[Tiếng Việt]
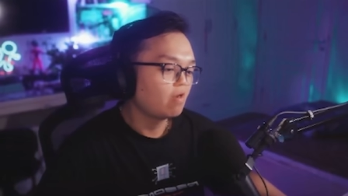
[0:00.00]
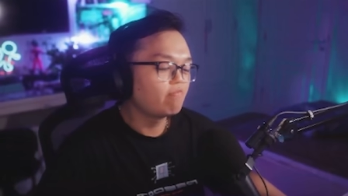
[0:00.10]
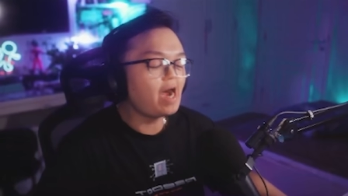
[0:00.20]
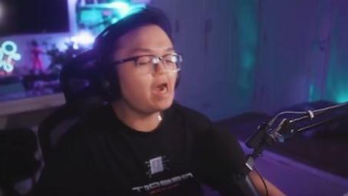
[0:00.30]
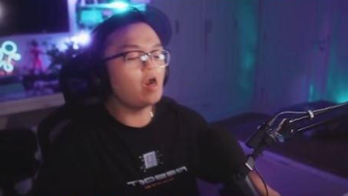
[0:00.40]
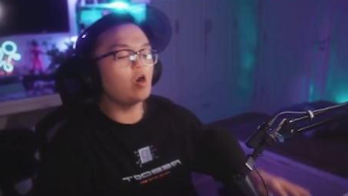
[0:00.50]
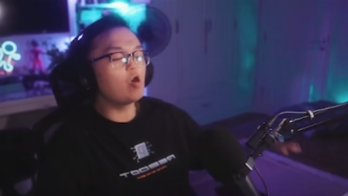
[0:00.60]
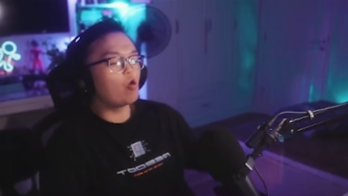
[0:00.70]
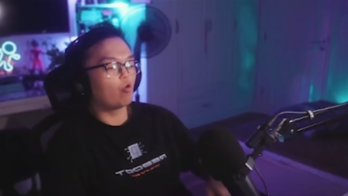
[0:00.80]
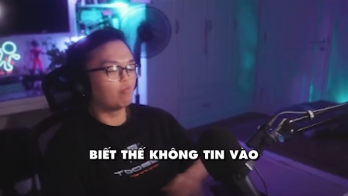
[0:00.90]
Vãi!
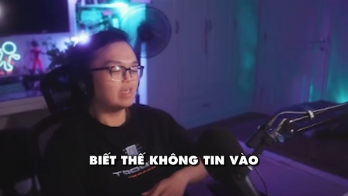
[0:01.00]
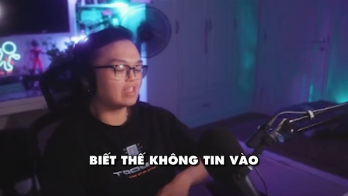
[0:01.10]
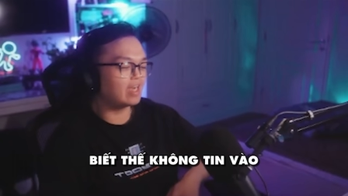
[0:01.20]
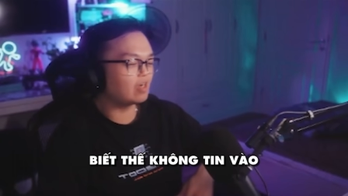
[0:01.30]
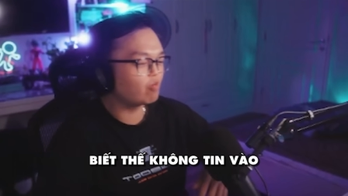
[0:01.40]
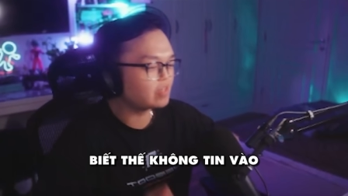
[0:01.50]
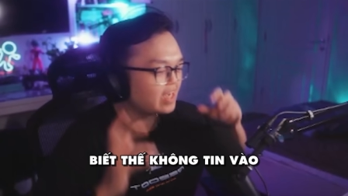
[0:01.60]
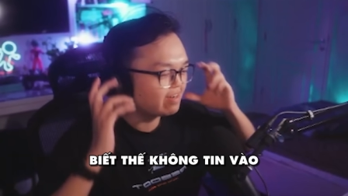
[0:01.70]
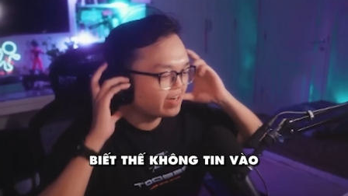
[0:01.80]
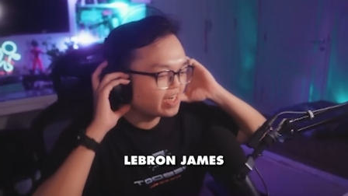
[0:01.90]
Biết thế không
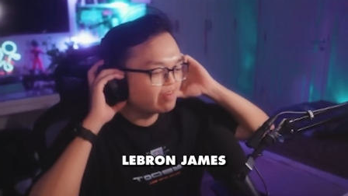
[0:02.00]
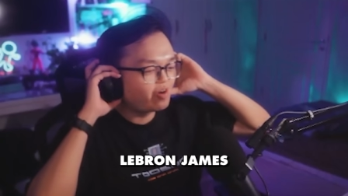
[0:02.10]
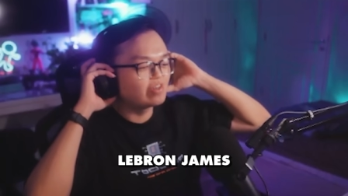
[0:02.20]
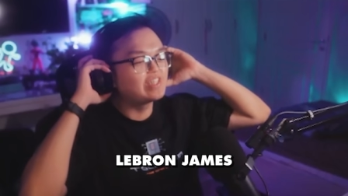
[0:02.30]
tin vào LeBron